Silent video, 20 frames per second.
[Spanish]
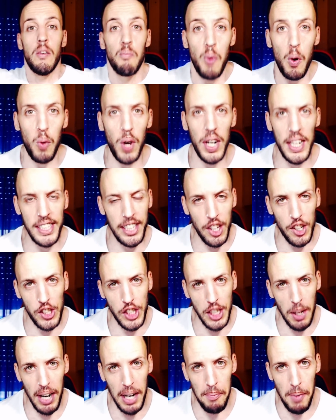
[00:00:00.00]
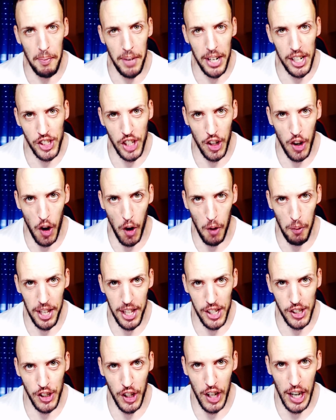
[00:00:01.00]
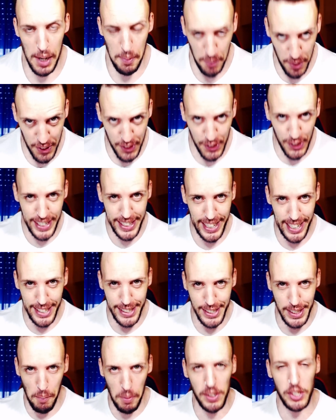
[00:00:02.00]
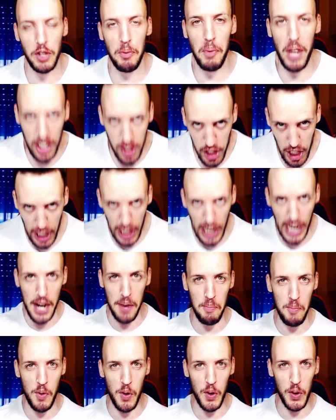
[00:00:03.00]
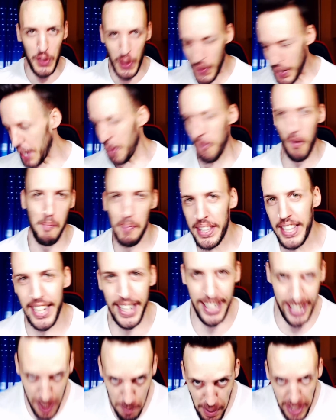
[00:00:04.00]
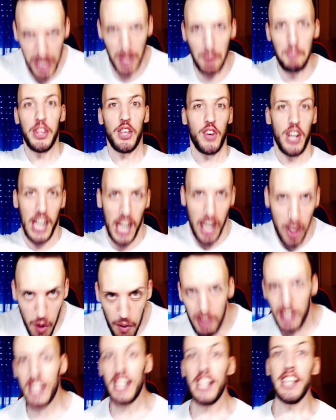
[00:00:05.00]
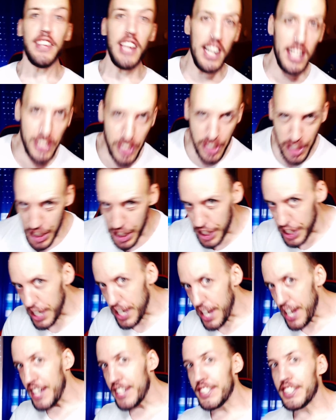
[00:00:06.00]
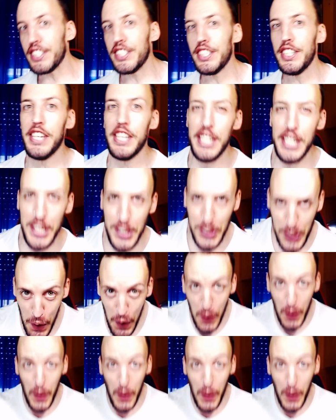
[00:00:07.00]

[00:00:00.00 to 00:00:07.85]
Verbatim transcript: buenas a todos chavales, bienvenidos a un nuevo vídeo, soy Harmurdo, ¿qué tal están mi gente? Harmurdo, que va a petar que más rápido que la nueva ley del sí es sí ¡Toca!